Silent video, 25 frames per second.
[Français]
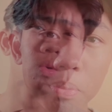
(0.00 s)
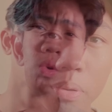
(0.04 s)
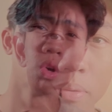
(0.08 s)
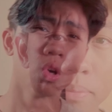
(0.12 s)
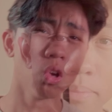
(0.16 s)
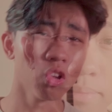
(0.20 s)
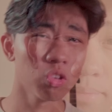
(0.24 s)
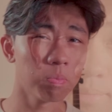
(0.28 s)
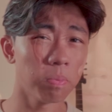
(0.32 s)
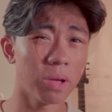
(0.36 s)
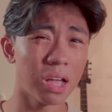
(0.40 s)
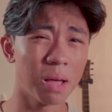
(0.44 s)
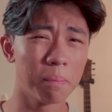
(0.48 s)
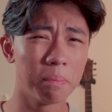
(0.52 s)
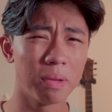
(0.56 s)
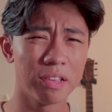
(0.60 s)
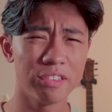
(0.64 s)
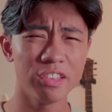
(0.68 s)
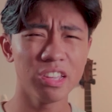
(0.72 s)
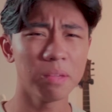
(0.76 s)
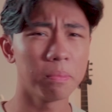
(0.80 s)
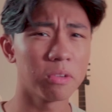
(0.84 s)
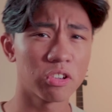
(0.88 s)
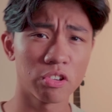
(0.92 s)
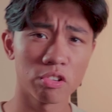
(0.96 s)
On commence par un
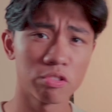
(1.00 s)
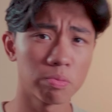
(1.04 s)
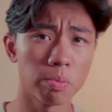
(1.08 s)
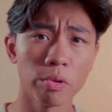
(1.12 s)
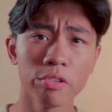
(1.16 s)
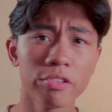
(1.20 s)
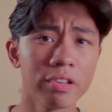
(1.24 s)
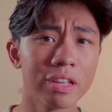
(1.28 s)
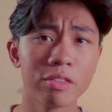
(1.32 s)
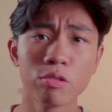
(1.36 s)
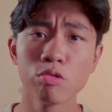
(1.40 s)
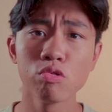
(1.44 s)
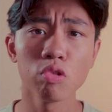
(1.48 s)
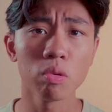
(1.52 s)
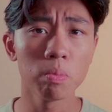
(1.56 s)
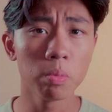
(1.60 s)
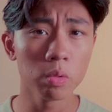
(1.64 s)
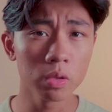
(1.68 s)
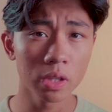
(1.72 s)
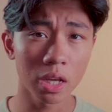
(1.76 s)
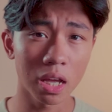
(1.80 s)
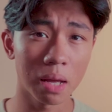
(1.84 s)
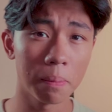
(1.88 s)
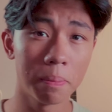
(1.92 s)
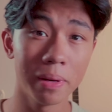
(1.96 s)
basique, mais que je pense qu'il est toujours bon
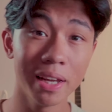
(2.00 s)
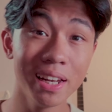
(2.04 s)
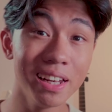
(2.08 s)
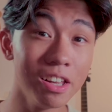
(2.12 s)
de rappeler,